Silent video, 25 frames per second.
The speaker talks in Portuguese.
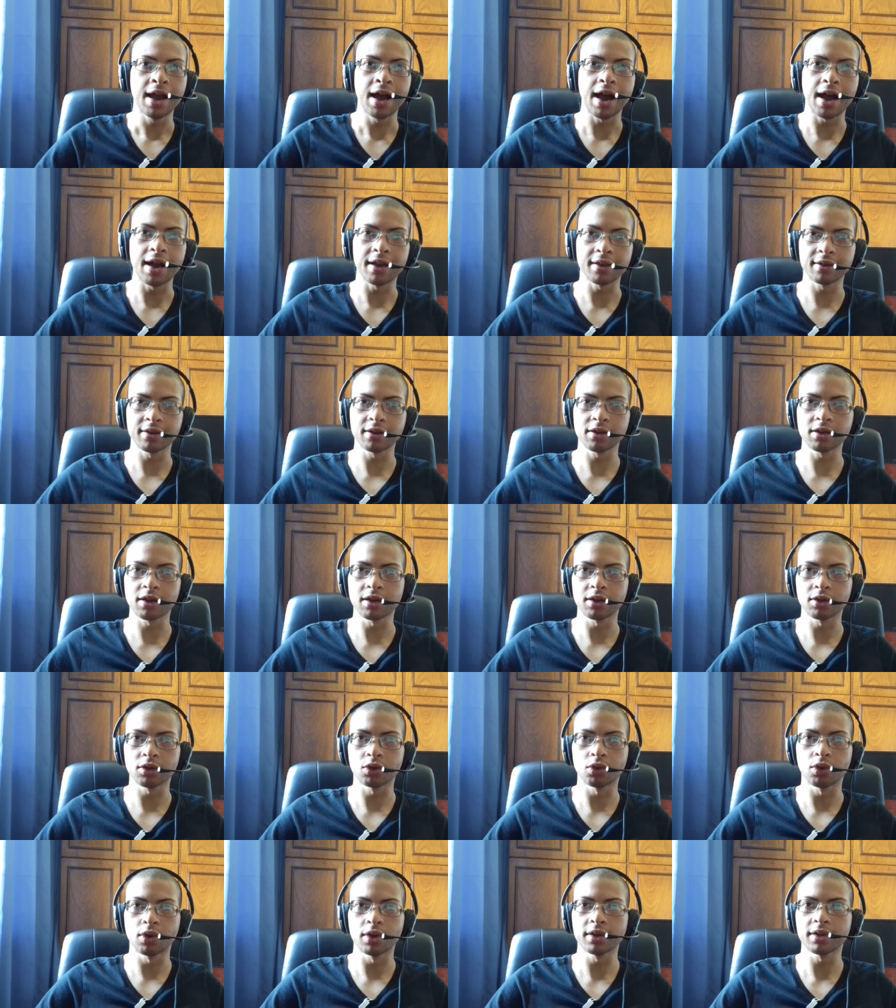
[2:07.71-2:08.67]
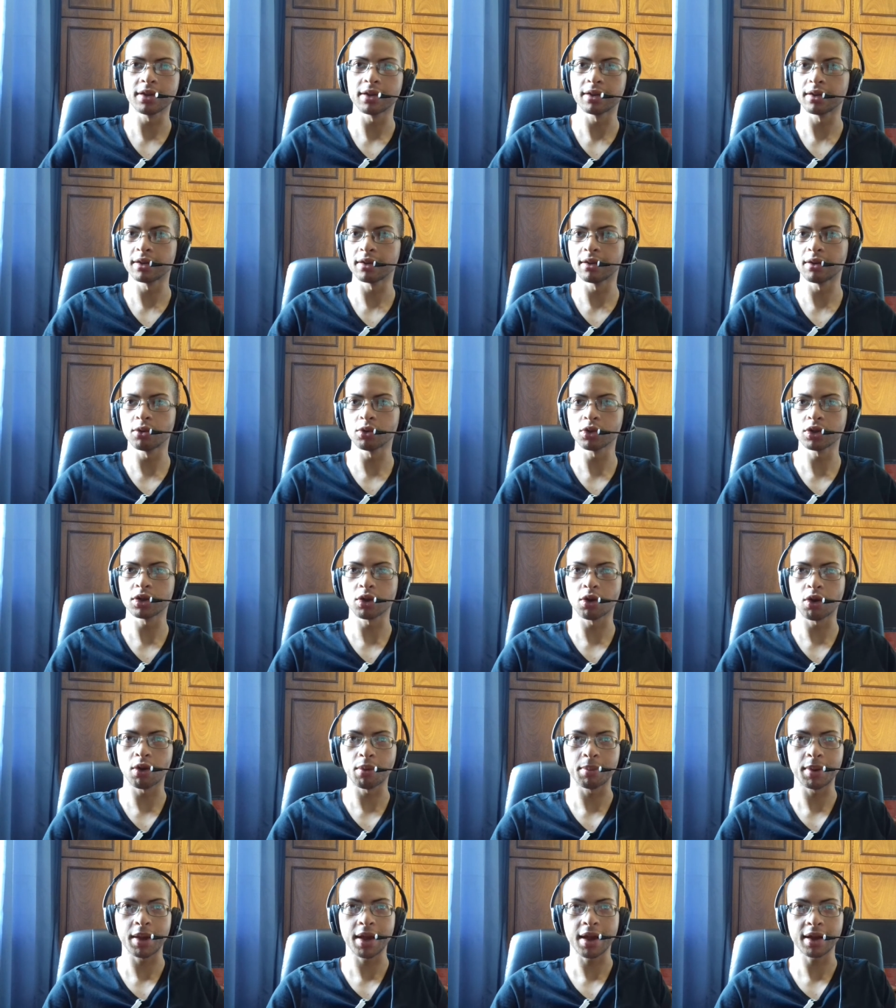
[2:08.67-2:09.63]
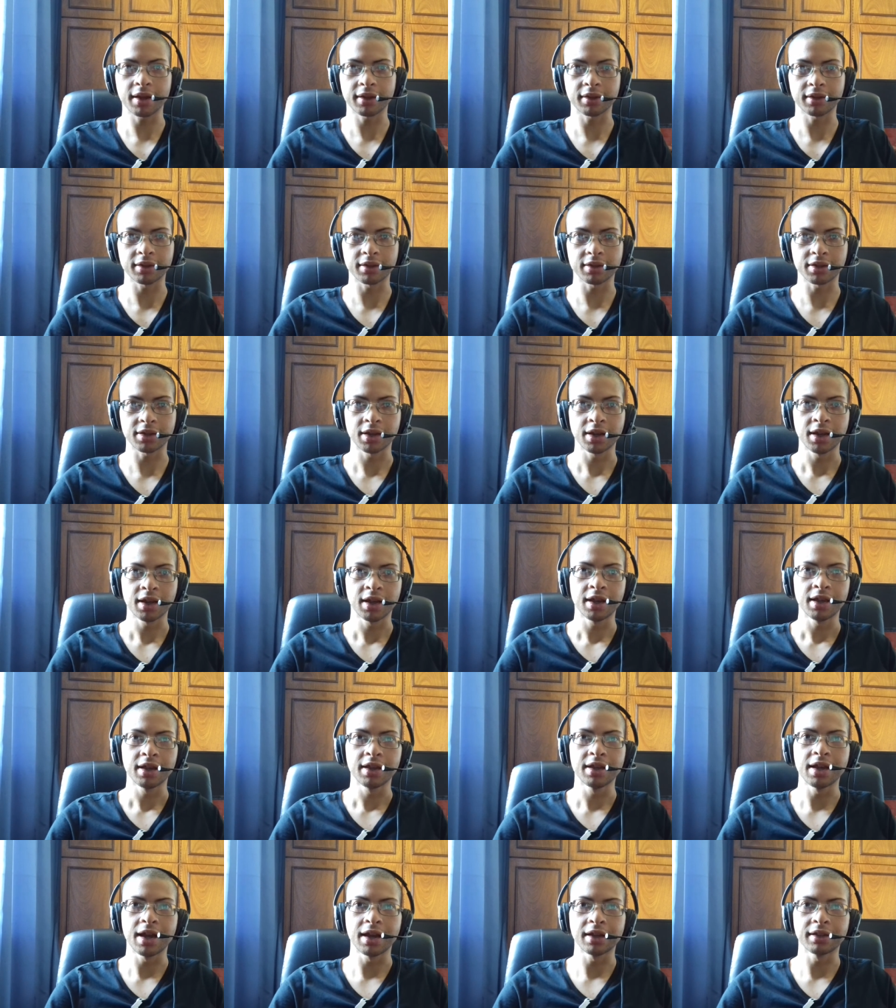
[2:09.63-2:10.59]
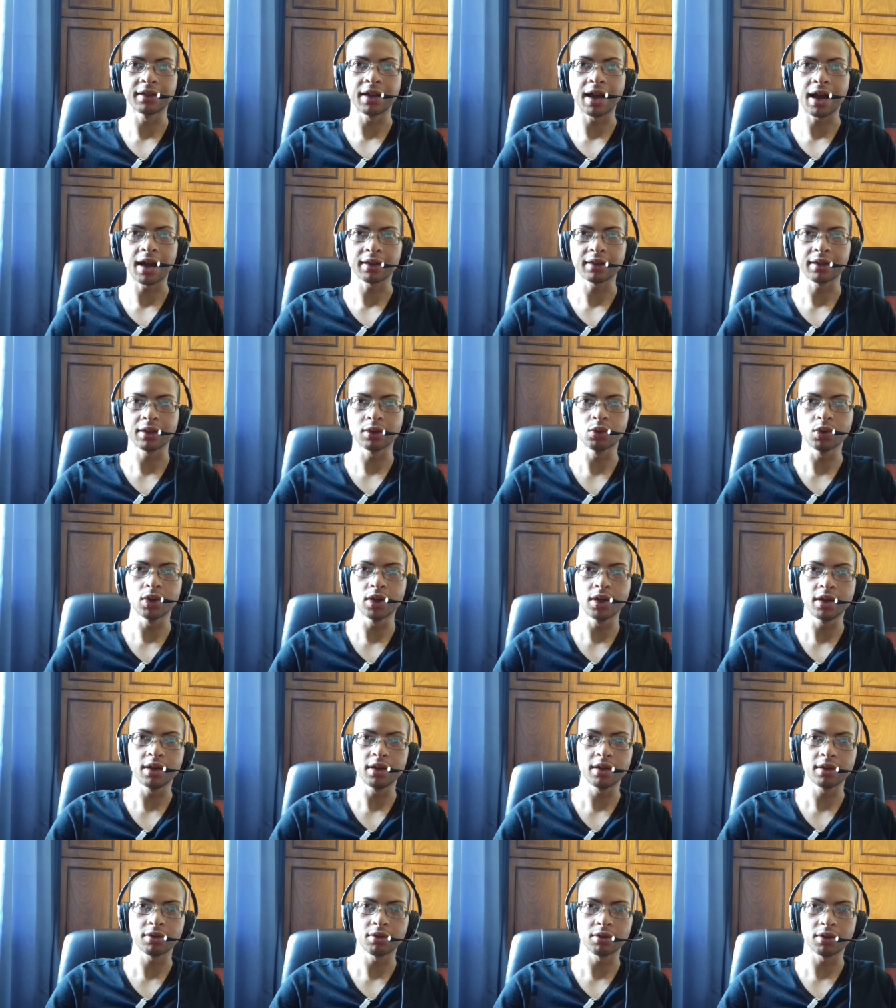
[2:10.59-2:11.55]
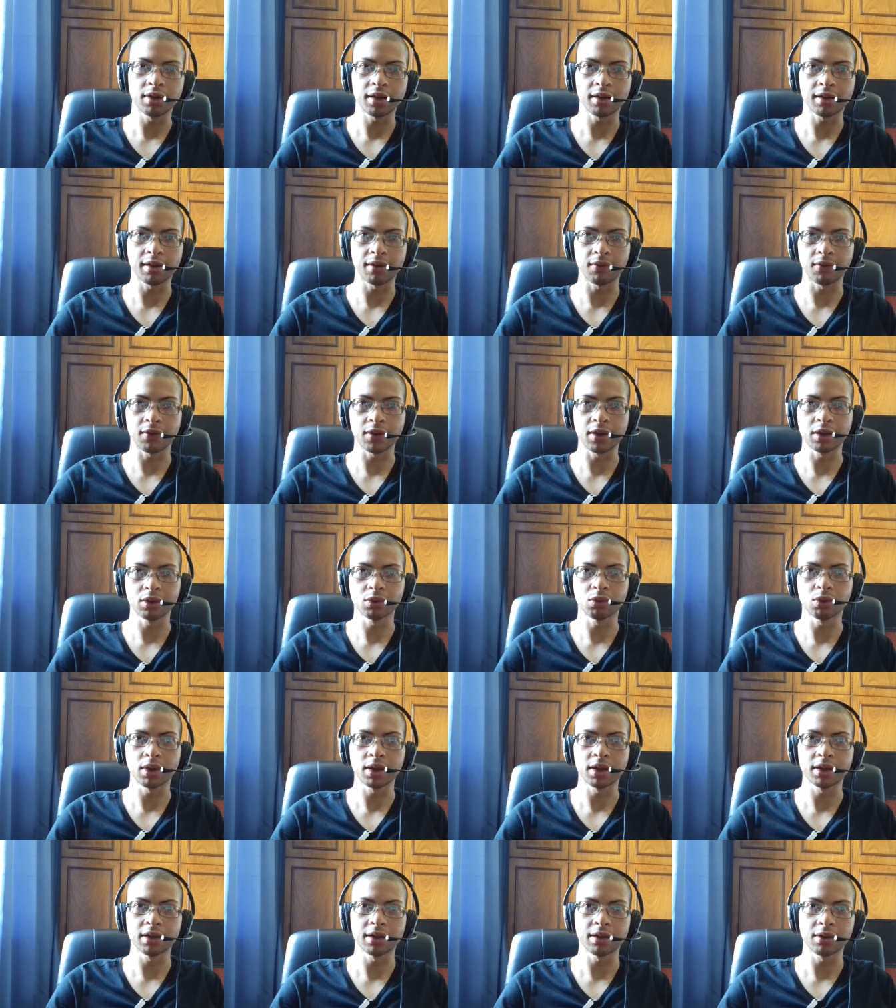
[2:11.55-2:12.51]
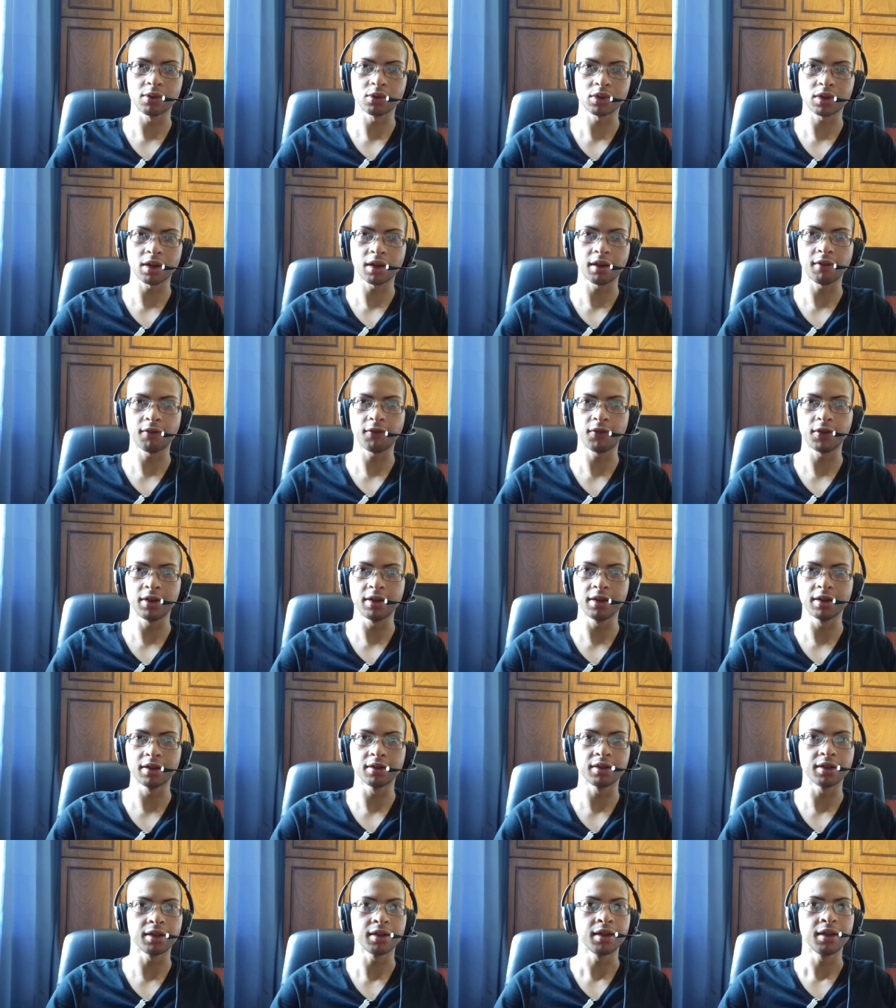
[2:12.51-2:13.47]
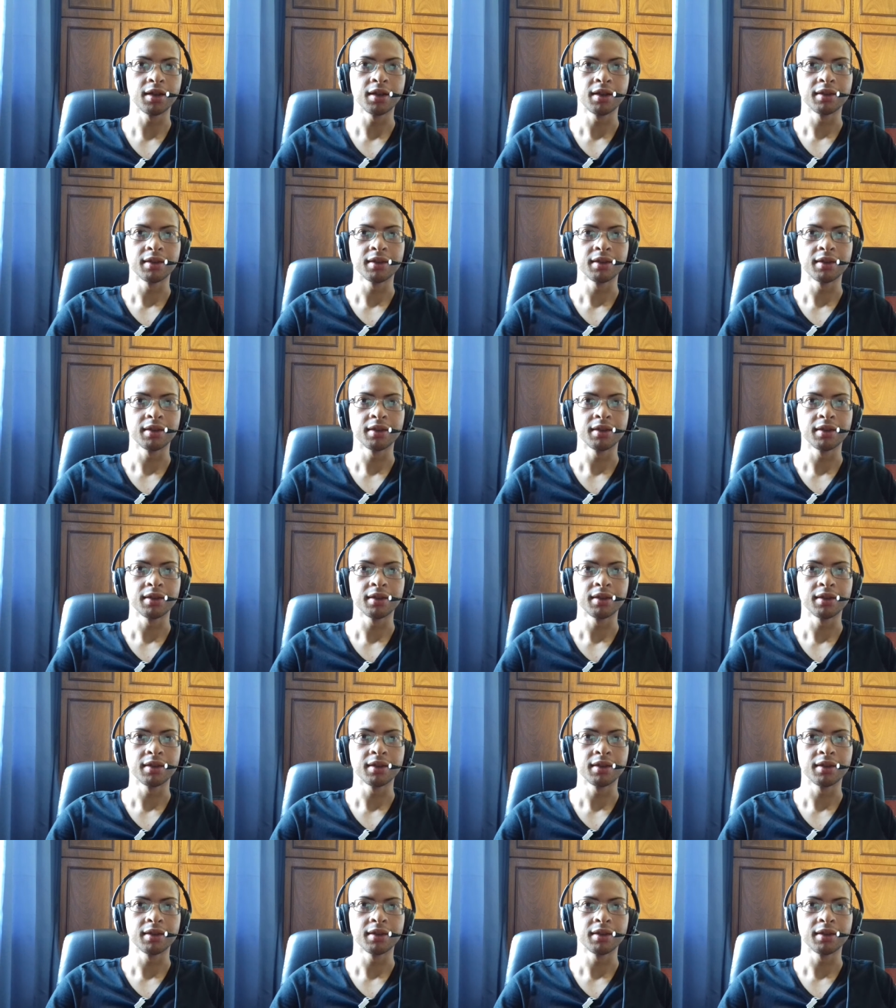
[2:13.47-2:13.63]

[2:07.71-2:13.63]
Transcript: As inscrições ainda não estão abertas e a data do início desse evento ainda não está definida,